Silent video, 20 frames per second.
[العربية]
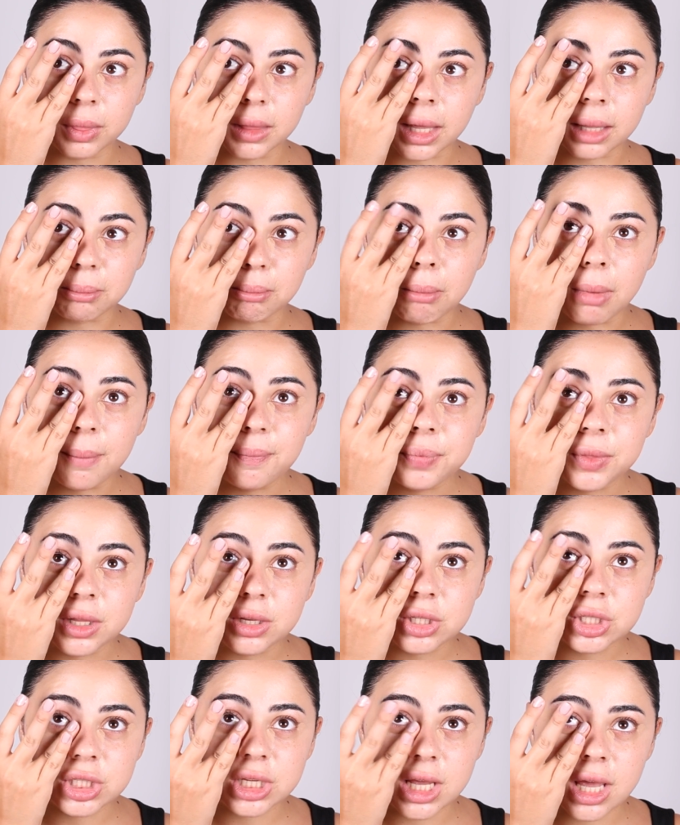يعني ما
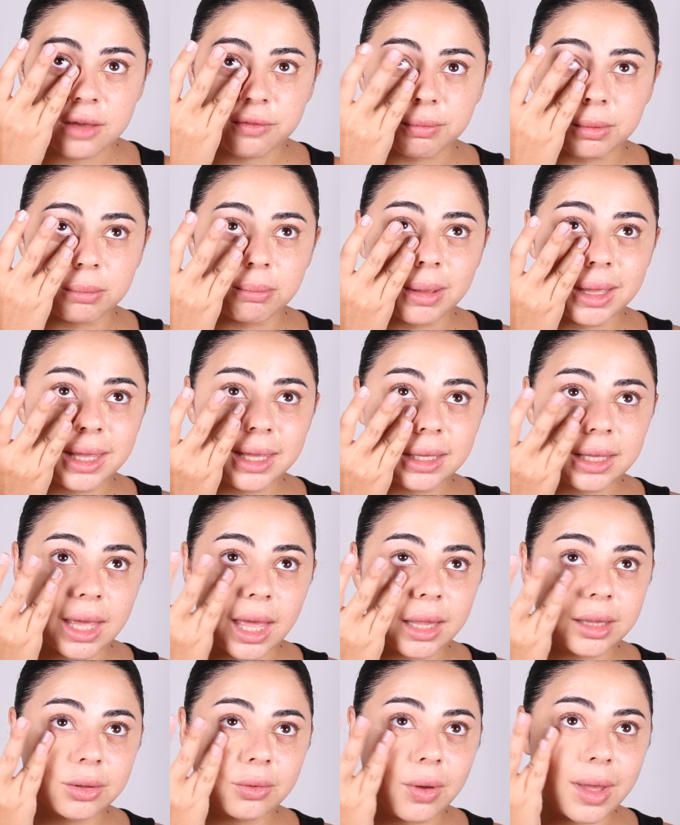بتنشاف بتبين
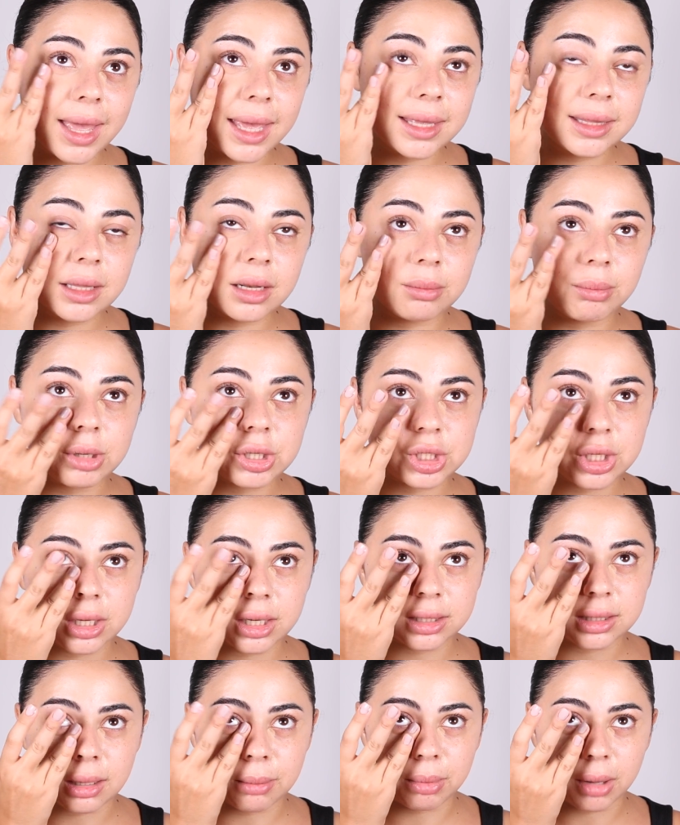كانه هيدي
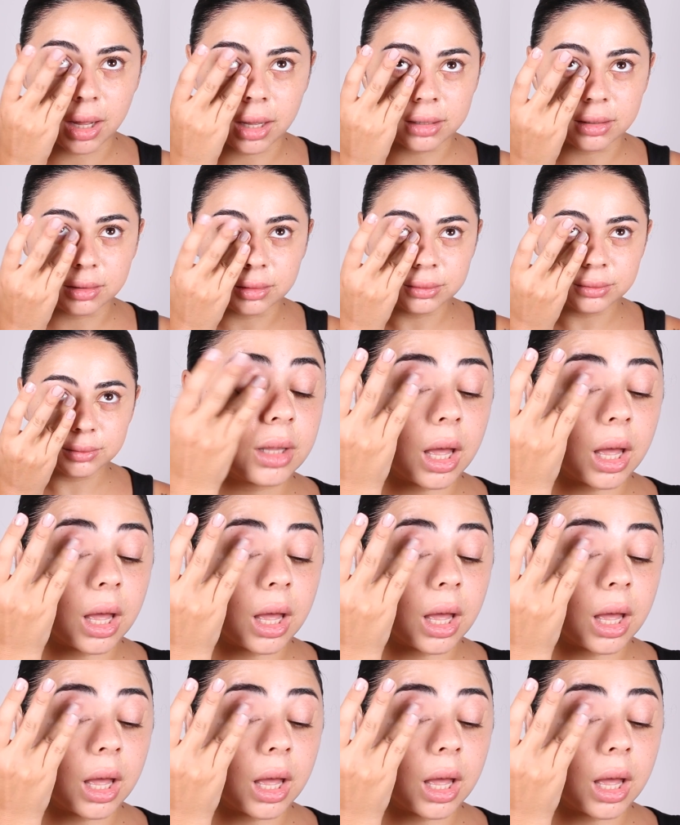البشره تبعنا